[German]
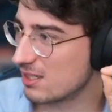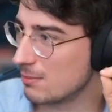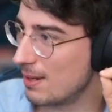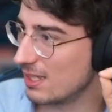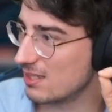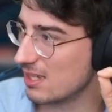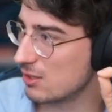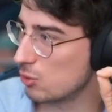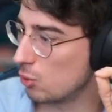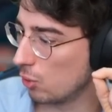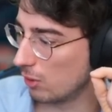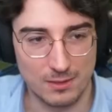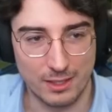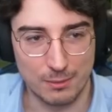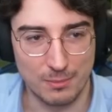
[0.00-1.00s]
gemacht, das anzugucken.
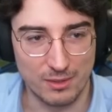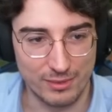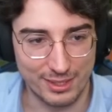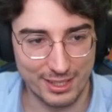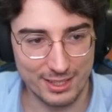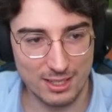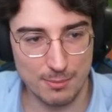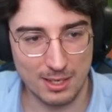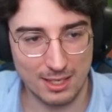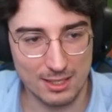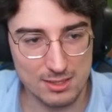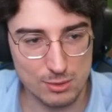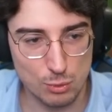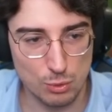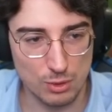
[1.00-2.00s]
Warte mal, wir gehen hier mal
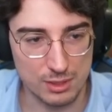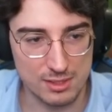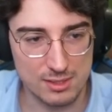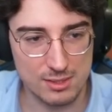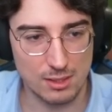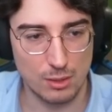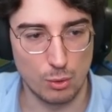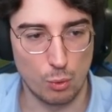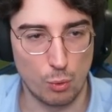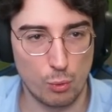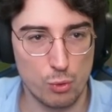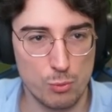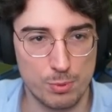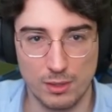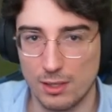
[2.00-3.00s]
ganz kurz
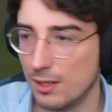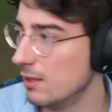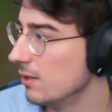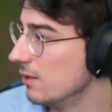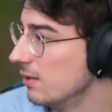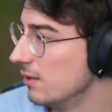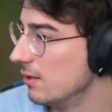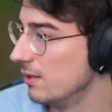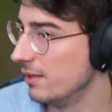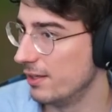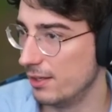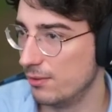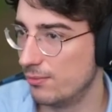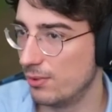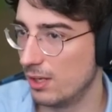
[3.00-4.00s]
rüber
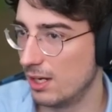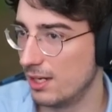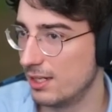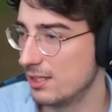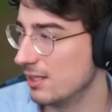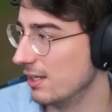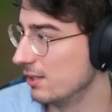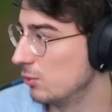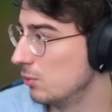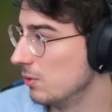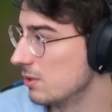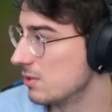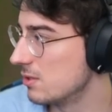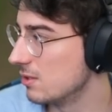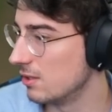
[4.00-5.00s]
in vielleicht ein
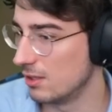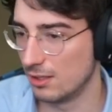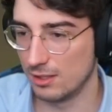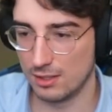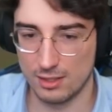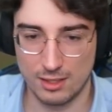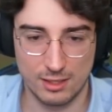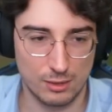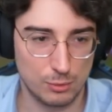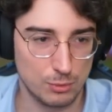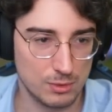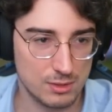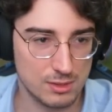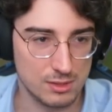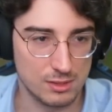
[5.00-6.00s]
kurze, in eine
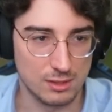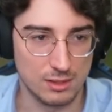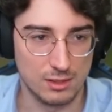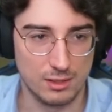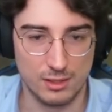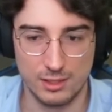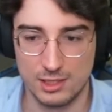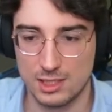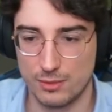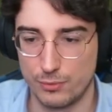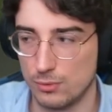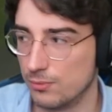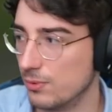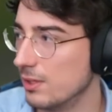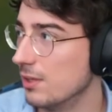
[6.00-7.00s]
kurze
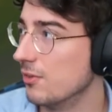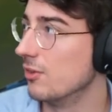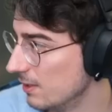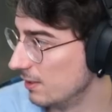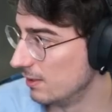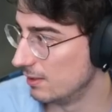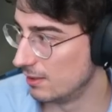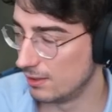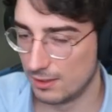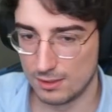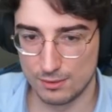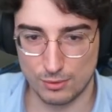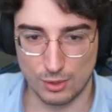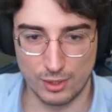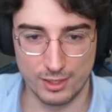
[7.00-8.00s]
Interviewphase. Ja. Mhm.
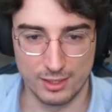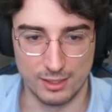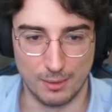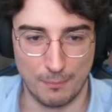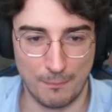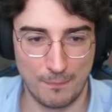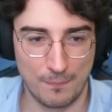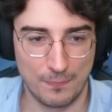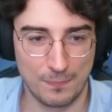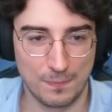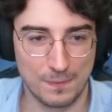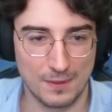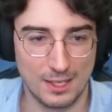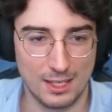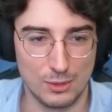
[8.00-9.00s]
Freunde, richtig.
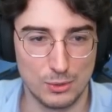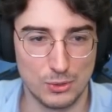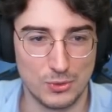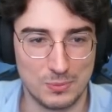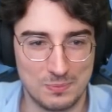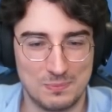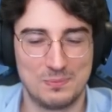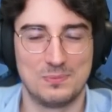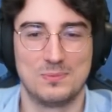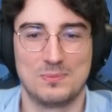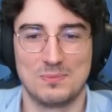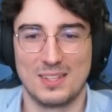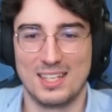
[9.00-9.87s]
hallo. Ja. ja.